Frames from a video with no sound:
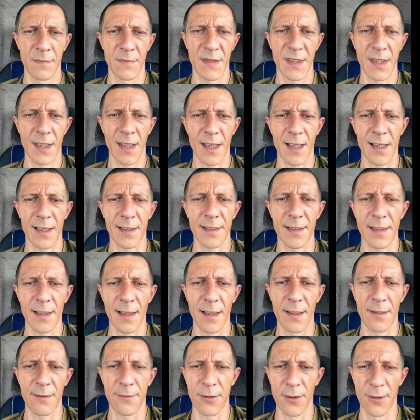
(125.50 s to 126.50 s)
Teraz
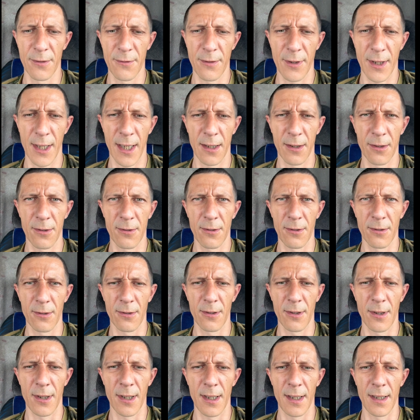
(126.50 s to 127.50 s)
telefon w ręku,
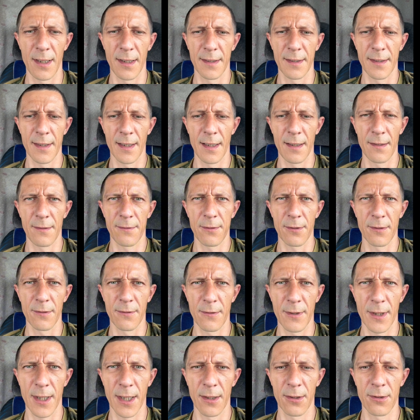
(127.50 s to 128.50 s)
no ale telefon
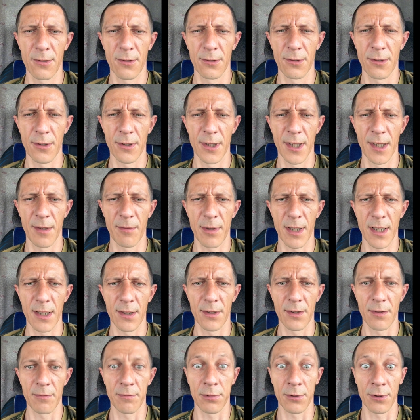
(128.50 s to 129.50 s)
w ręku to nie
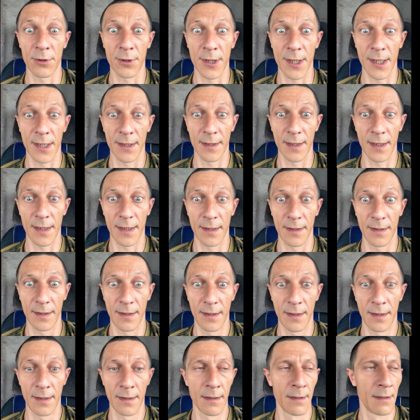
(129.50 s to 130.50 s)
bardzo podczas
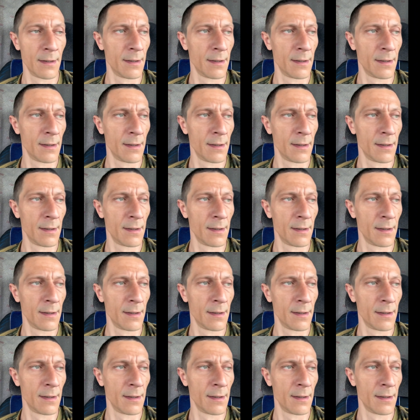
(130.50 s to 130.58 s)
jazdy,